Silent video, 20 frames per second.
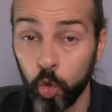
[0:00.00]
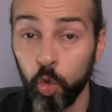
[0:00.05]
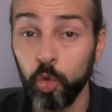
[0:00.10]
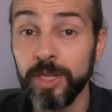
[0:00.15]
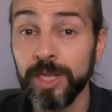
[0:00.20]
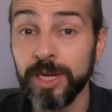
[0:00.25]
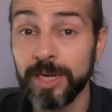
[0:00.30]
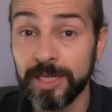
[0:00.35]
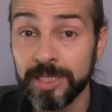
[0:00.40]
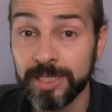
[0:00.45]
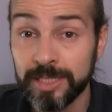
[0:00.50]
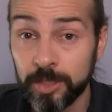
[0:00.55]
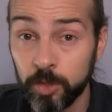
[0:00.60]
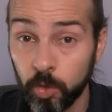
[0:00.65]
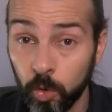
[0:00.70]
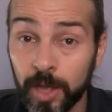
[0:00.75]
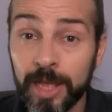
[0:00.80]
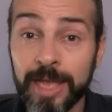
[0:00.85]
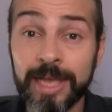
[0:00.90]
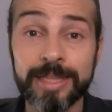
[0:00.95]
con il
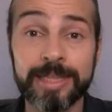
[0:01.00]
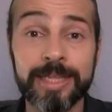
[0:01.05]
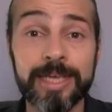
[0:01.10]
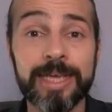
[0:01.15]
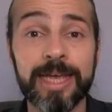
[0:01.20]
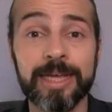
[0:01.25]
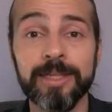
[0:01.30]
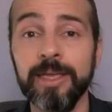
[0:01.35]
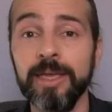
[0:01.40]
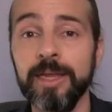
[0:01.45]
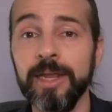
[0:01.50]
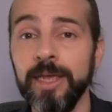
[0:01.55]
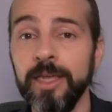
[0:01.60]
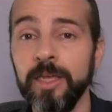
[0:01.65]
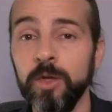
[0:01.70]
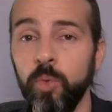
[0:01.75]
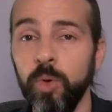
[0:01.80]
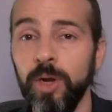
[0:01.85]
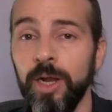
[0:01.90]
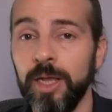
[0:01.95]
rischio di cadere
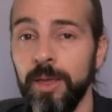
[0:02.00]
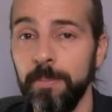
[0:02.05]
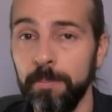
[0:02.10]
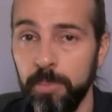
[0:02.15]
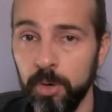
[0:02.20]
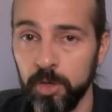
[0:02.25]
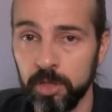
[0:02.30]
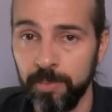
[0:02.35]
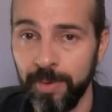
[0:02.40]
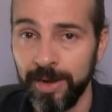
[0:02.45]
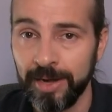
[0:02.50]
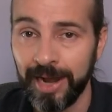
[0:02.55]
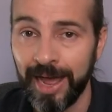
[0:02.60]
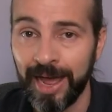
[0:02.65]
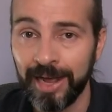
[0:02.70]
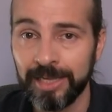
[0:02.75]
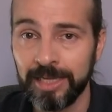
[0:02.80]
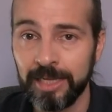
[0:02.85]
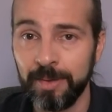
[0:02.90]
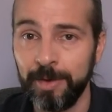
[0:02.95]
in quella che Boardman
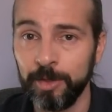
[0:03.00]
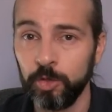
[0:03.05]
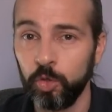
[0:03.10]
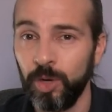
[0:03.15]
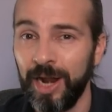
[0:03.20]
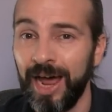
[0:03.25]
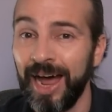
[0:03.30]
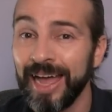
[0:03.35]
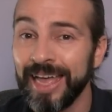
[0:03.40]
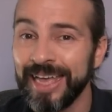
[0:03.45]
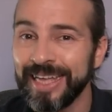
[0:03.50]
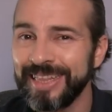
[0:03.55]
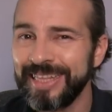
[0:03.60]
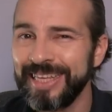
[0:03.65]
ha chiamato la